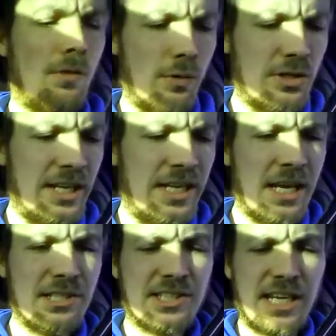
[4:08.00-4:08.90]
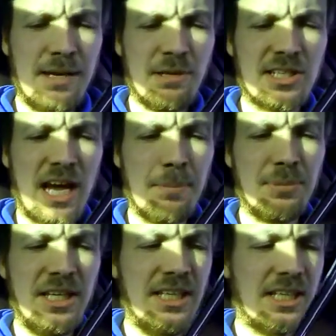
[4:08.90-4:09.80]
von den Entertainment habe
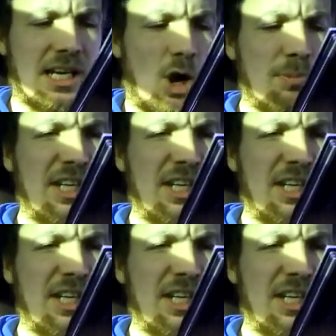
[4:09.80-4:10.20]
ich, glaube